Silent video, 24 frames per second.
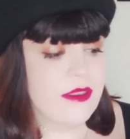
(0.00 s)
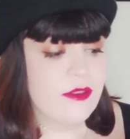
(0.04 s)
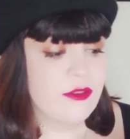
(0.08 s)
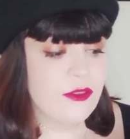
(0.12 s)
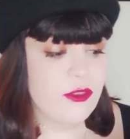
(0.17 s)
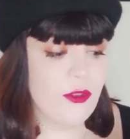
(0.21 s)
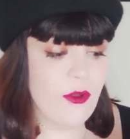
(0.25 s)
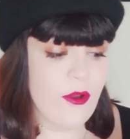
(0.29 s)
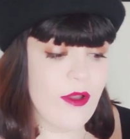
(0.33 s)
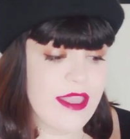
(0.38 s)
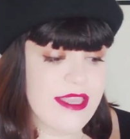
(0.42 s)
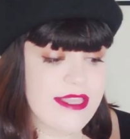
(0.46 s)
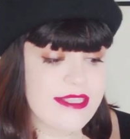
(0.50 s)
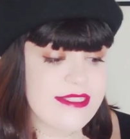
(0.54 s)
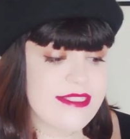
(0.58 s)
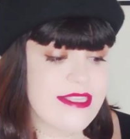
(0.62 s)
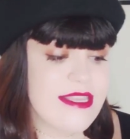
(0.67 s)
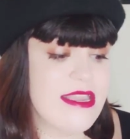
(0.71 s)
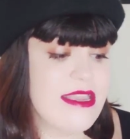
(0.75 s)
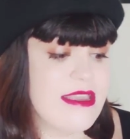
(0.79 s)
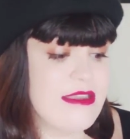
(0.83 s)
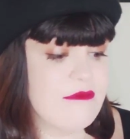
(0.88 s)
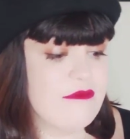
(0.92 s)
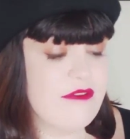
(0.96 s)
2.
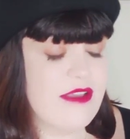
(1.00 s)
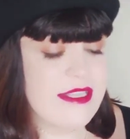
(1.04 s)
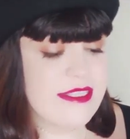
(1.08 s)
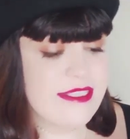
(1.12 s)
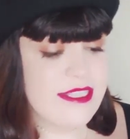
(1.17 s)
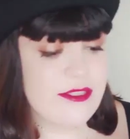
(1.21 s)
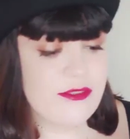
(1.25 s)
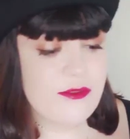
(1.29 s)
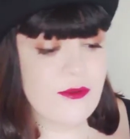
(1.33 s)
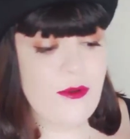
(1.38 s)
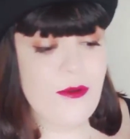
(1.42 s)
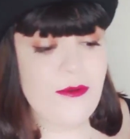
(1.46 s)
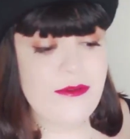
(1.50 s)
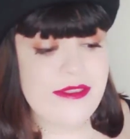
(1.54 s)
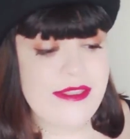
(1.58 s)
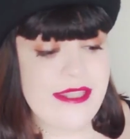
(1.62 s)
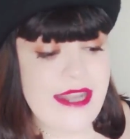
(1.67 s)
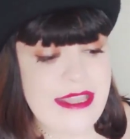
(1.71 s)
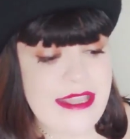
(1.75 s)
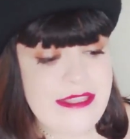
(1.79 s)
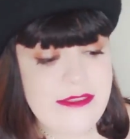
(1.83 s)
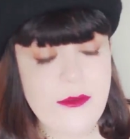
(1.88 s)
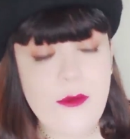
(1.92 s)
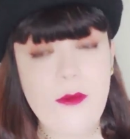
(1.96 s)
Fazendo
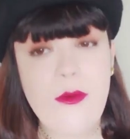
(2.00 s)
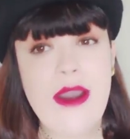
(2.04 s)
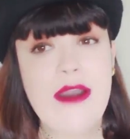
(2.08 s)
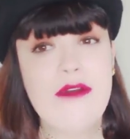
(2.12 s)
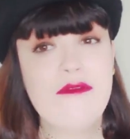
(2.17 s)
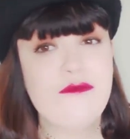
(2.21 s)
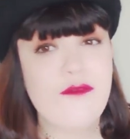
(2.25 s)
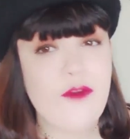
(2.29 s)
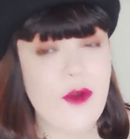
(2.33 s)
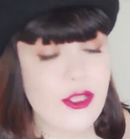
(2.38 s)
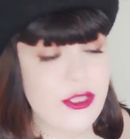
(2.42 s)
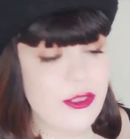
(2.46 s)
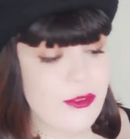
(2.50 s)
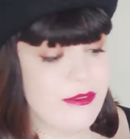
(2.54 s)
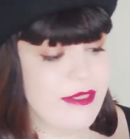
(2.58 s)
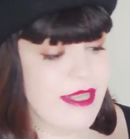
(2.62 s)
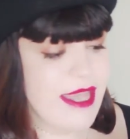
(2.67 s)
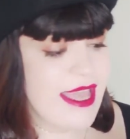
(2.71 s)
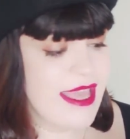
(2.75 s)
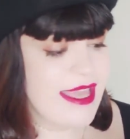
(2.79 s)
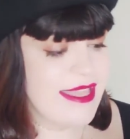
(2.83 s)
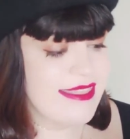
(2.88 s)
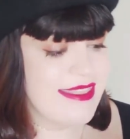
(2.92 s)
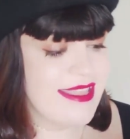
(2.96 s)
contrato com a
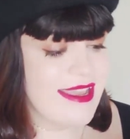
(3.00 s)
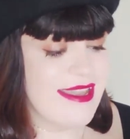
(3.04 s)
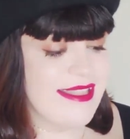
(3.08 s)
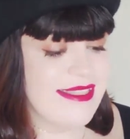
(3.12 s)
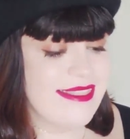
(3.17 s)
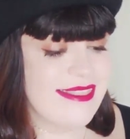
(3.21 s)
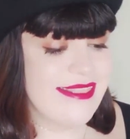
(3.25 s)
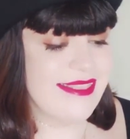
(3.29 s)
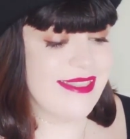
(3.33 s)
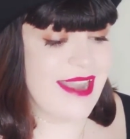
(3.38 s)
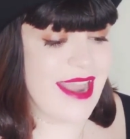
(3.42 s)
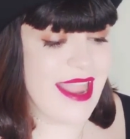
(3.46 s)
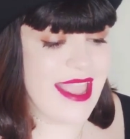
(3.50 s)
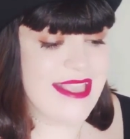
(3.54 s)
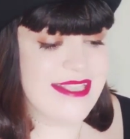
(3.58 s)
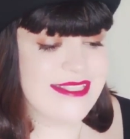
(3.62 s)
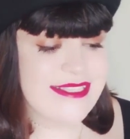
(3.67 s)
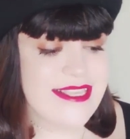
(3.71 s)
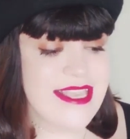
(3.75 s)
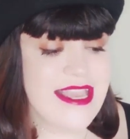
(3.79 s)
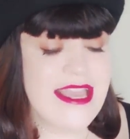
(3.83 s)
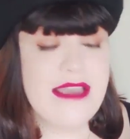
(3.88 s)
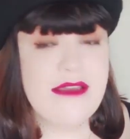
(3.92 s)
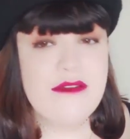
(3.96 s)
Fortunada.
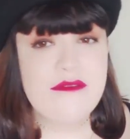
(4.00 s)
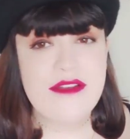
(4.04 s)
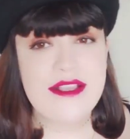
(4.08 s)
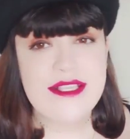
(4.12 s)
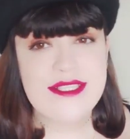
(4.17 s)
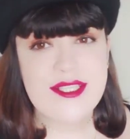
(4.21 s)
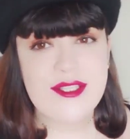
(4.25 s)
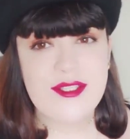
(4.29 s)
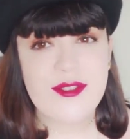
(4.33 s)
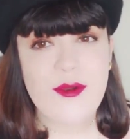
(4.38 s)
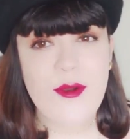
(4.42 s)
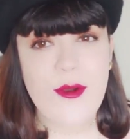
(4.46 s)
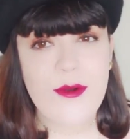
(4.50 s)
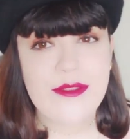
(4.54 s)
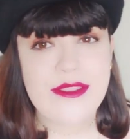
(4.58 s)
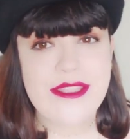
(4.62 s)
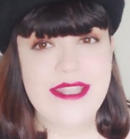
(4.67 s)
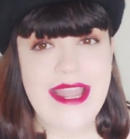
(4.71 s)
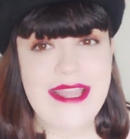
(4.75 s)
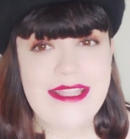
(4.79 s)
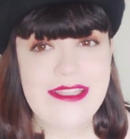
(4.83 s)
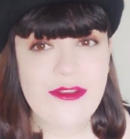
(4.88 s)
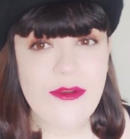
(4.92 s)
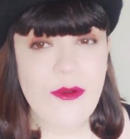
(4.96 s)
3. Fazendo contrato